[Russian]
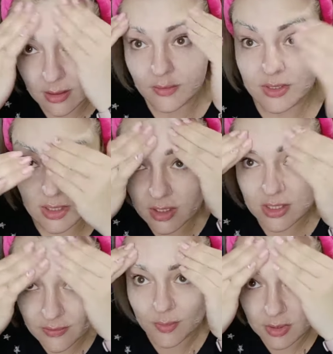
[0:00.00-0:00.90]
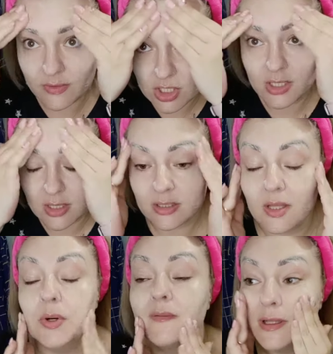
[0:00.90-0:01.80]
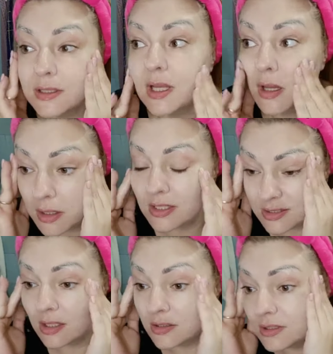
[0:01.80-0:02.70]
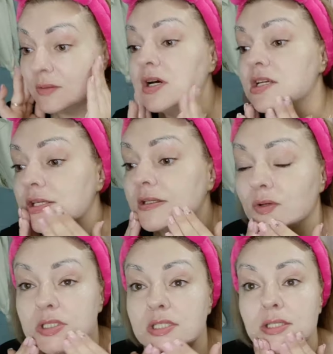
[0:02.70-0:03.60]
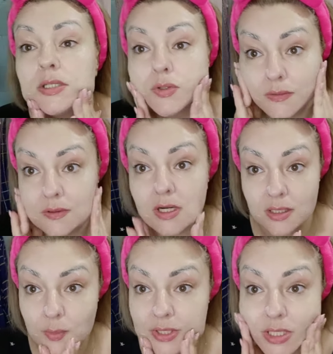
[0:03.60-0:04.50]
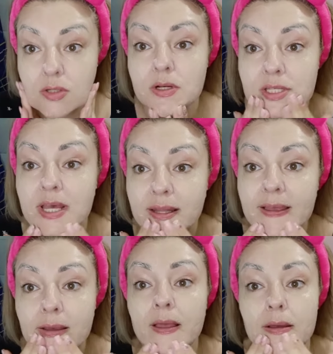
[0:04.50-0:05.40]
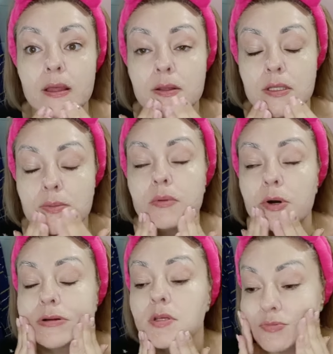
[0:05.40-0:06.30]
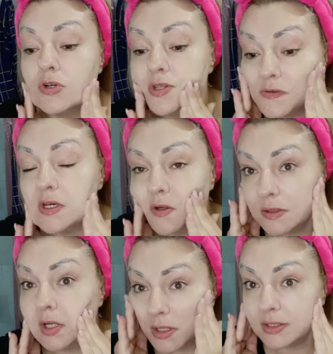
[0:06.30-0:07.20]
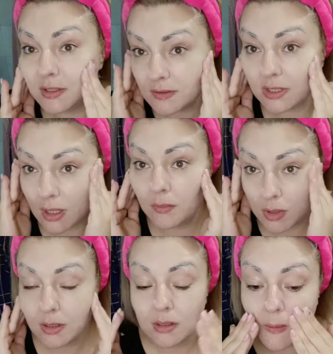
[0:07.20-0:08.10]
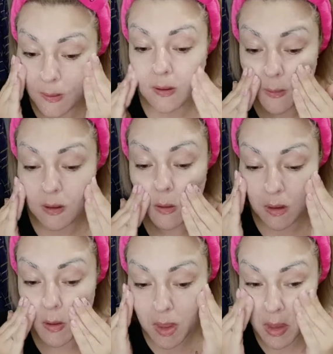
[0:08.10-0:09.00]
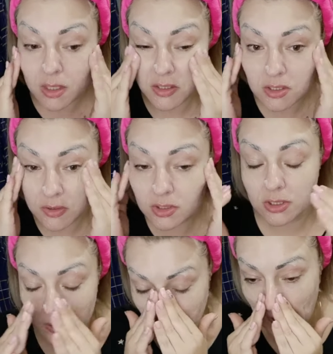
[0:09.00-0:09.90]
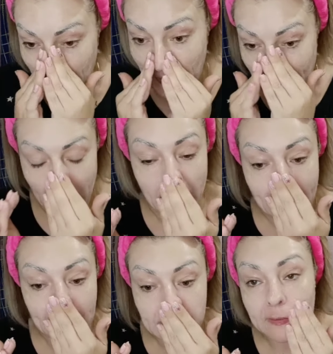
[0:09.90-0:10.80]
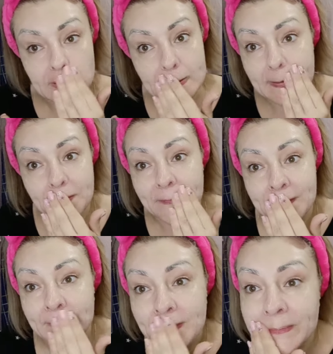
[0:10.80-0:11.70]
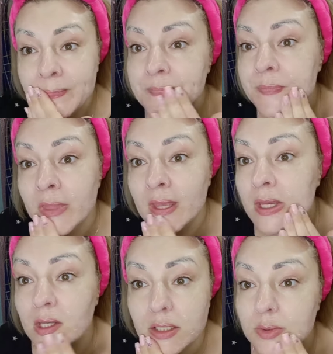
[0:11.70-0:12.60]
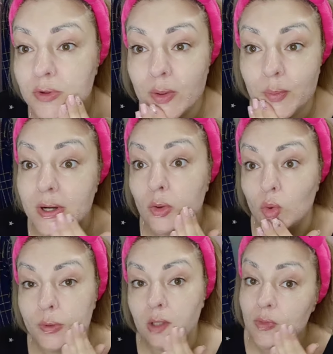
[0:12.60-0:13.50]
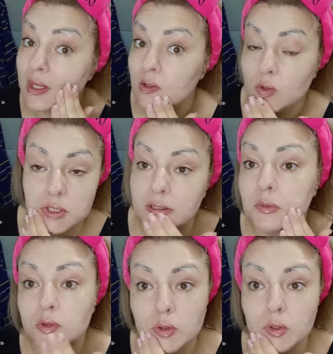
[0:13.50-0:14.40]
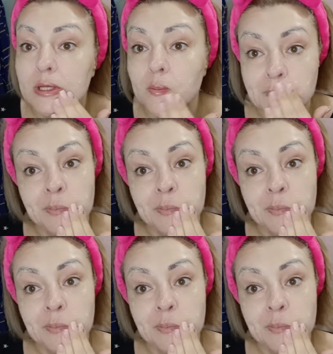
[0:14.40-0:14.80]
Все наши с вами движения направлены на разглаживание морщин, то есть снизу вверх, на подтяжку лица, да? То есть от подбородка можно вверх вот так идти к вискам, щечки, носик. Не забываем про губки, они тоже требуют ухода.